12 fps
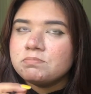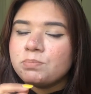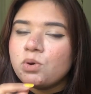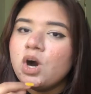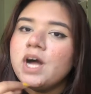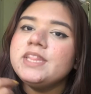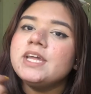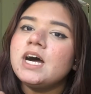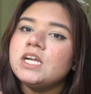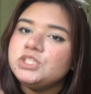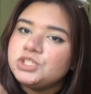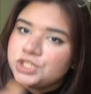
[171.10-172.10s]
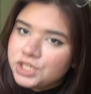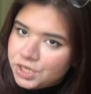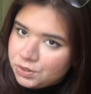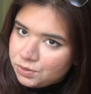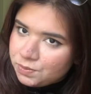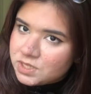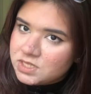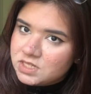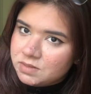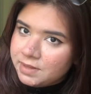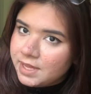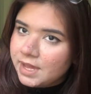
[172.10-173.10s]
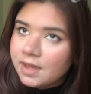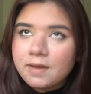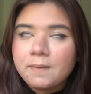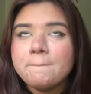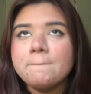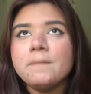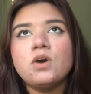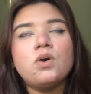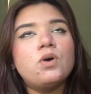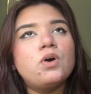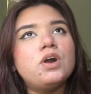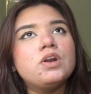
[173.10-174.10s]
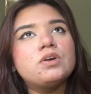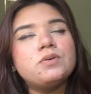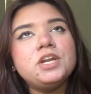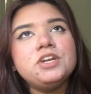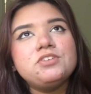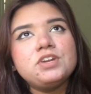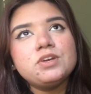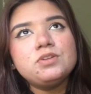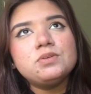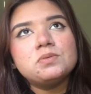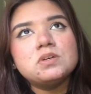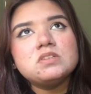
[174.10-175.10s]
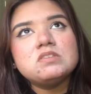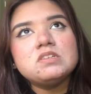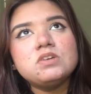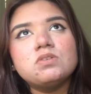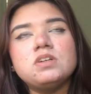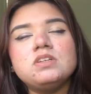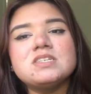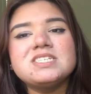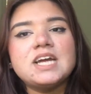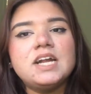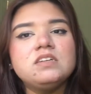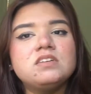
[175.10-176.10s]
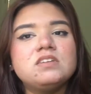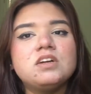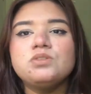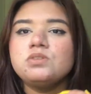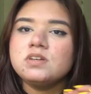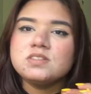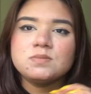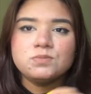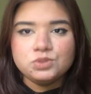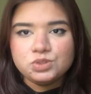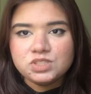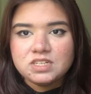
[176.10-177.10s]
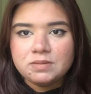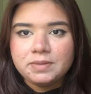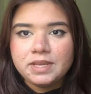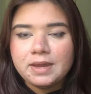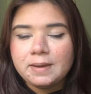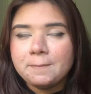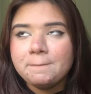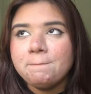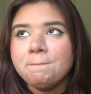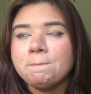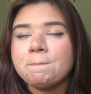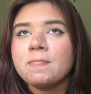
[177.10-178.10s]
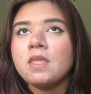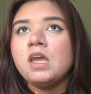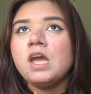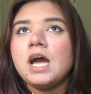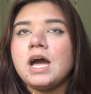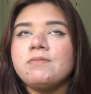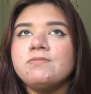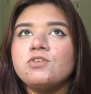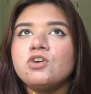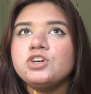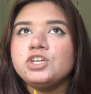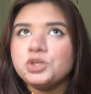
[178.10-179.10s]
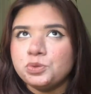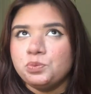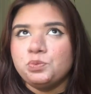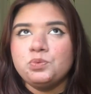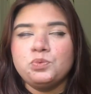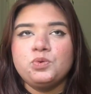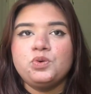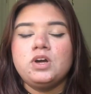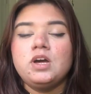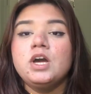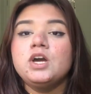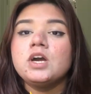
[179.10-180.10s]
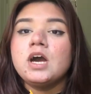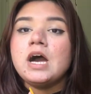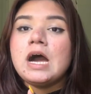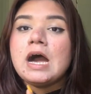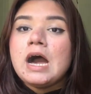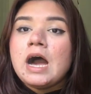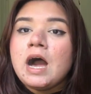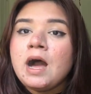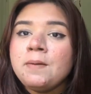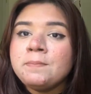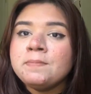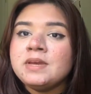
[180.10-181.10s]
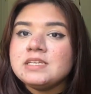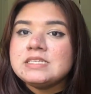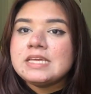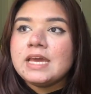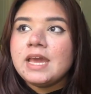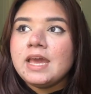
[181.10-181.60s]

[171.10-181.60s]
बहुत अच्छी यूनिवर्सिटी भी है और कोवेंट्री यूनिवर्सिटी को अंडरस्टैंड करना थोड़ा सा मुश्किल भी है अब वो क्यों हम में से